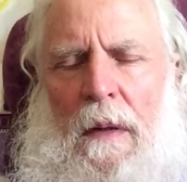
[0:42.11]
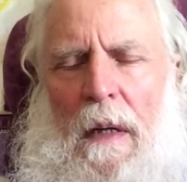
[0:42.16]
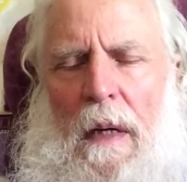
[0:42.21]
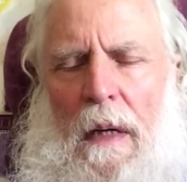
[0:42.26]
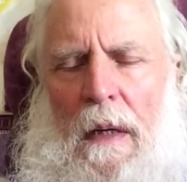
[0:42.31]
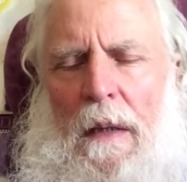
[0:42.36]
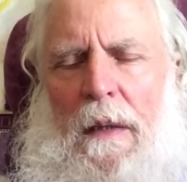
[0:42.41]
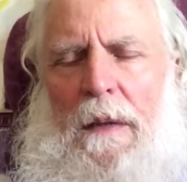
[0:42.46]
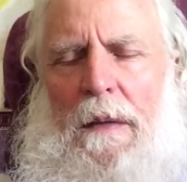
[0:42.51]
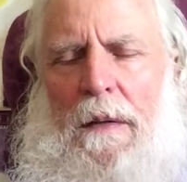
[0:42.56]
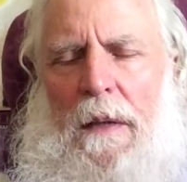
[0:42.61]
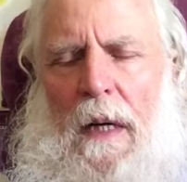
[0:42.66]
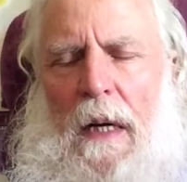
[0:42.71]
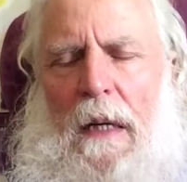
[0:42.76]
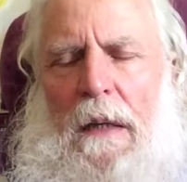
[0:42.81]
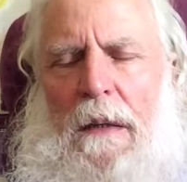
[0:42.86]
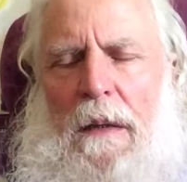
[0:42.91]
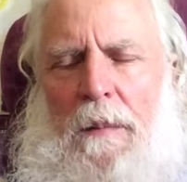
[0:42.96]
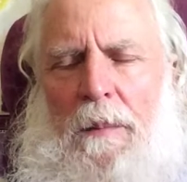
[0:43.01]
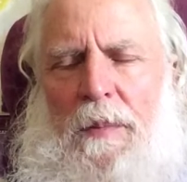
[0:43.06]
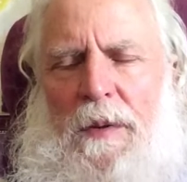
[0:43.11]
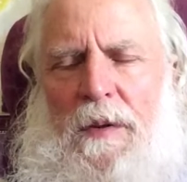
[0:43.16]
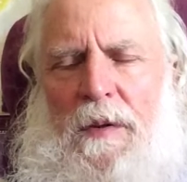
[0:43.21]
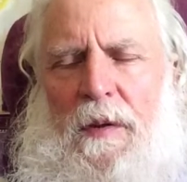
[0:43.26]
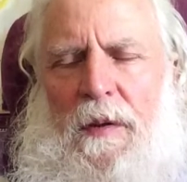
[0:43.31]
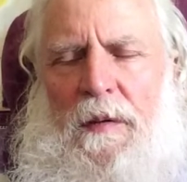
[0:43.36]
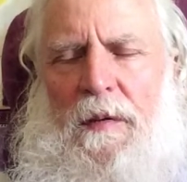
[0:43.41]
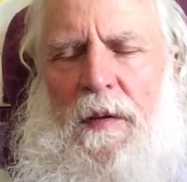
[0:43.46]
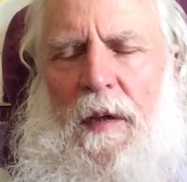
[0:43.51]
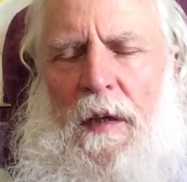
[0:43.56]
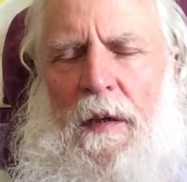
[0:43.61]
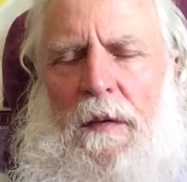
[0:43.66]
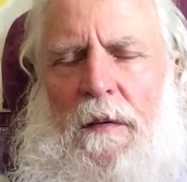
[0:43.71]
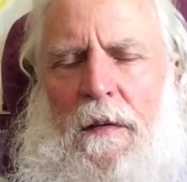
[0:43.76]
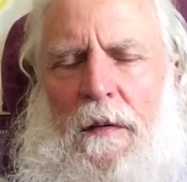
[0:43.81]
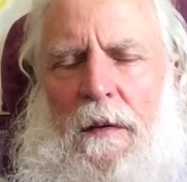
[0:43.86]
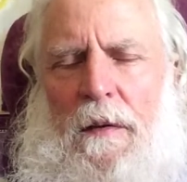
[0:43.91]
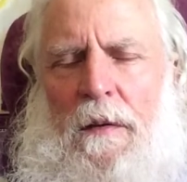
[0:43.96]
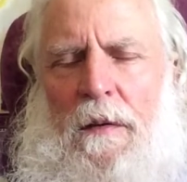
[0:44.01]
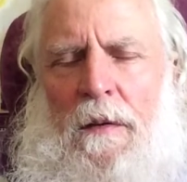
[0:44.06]
alle Tage bis ans
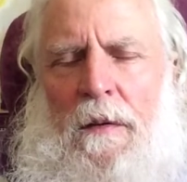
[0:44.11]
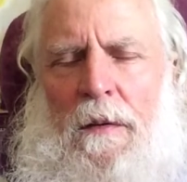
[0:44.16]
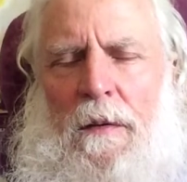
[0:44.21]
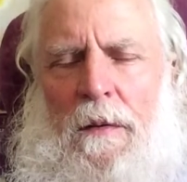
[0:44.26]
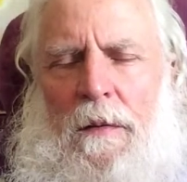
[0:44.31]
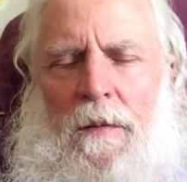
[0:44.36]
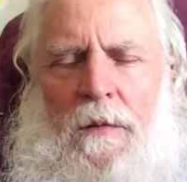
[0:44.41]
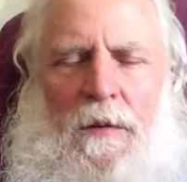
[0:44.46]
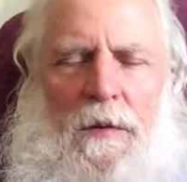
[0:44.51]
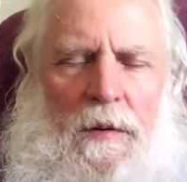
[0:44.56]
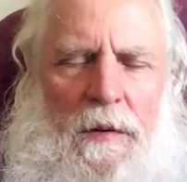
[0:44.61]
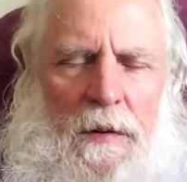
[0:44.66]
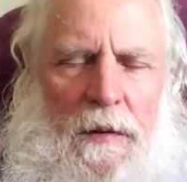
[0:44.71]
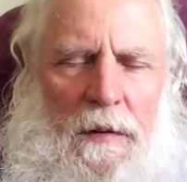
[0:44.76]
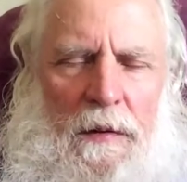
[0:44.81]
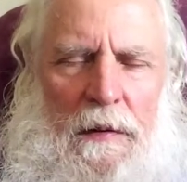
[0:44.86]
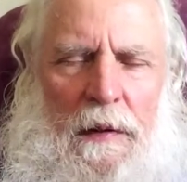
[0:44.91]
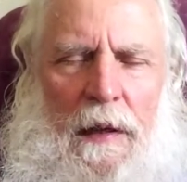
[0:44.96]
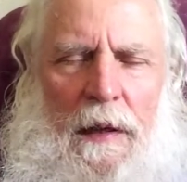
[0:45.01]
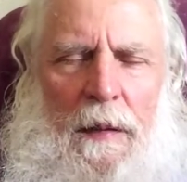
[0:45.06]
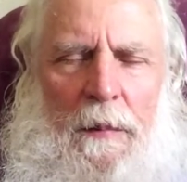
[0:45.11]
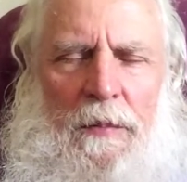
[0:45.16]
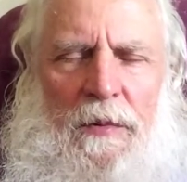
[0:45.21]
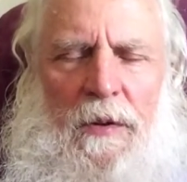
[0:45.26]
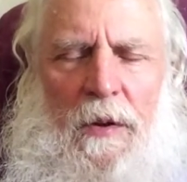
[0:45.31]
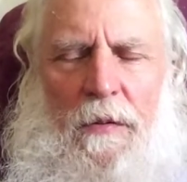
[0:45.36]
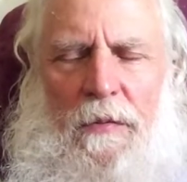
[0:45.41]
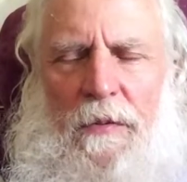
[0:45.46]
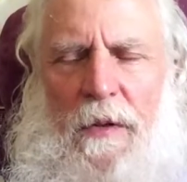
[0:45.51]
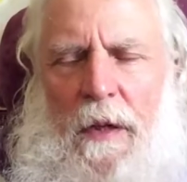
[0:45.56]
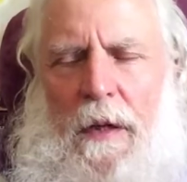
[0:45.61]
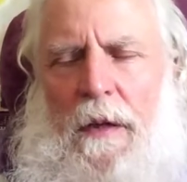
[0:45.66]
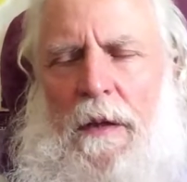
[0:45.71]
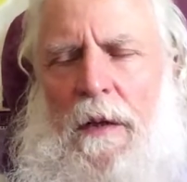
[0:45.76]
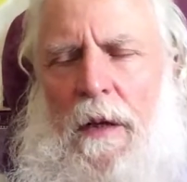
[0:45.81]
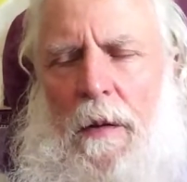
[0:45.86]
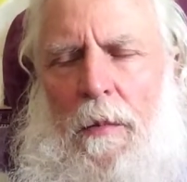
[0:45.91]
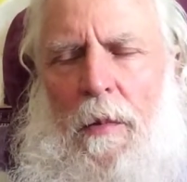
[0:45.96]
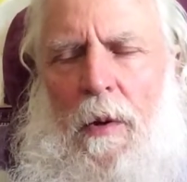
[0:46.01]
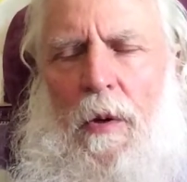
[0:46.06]
Ende unseres Lebens auf der
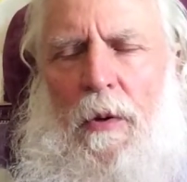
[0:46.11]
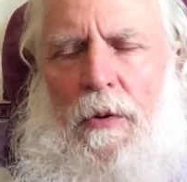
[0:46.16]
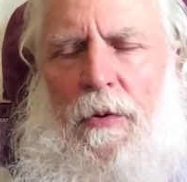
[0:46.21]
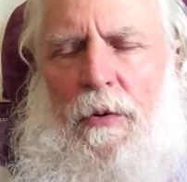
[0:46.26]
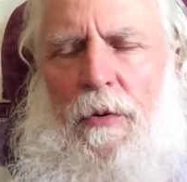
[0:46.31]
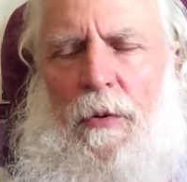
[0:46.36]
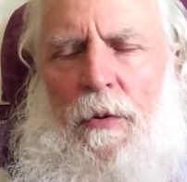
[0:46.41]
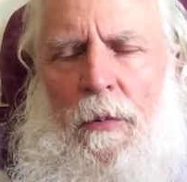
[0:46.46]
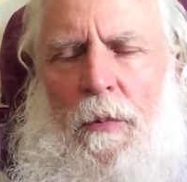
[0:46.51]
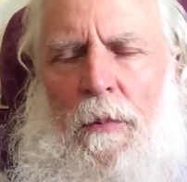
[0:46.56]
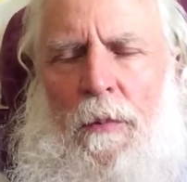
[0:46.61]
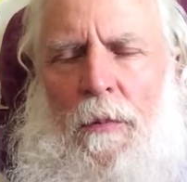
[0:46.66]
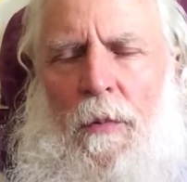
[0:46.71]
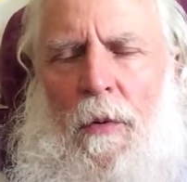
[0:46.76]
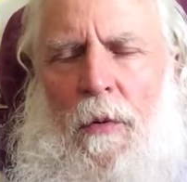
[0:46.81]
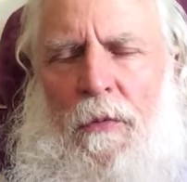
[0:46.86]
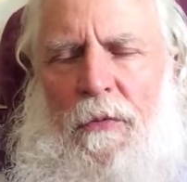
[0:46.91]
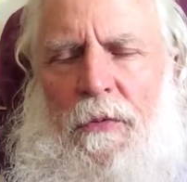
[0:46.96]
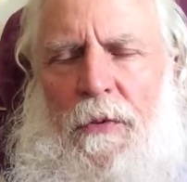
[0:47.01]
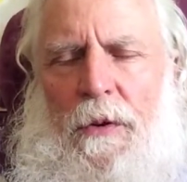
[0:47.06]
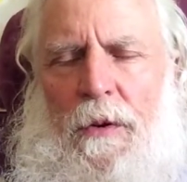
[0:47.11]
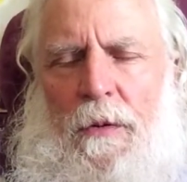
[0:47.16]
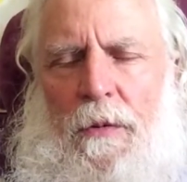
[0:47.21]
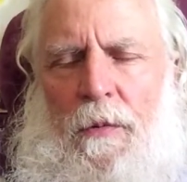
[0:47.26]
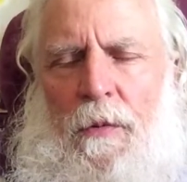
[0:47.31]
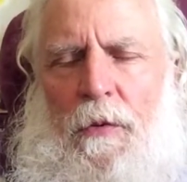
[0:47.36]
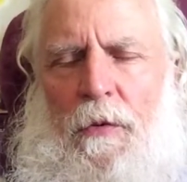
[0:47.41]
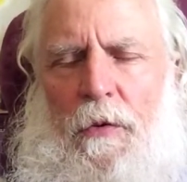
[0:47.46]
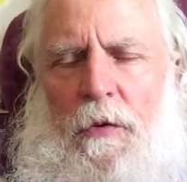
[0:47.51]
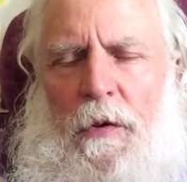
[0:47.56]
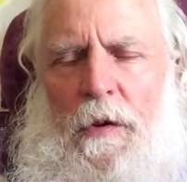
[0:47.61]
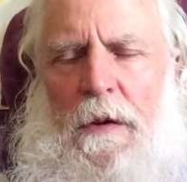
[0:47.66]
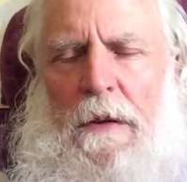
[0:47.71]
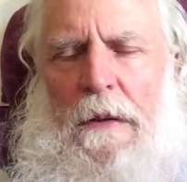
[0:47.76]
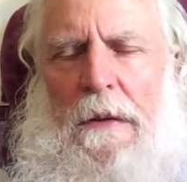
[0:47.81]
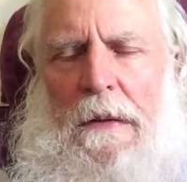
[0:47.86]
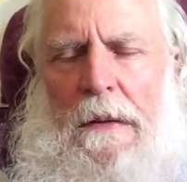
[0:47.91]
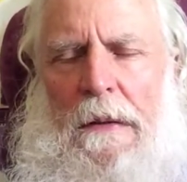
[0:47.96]
Erde, aber auch drüben, hoffe ich, wünsche ich.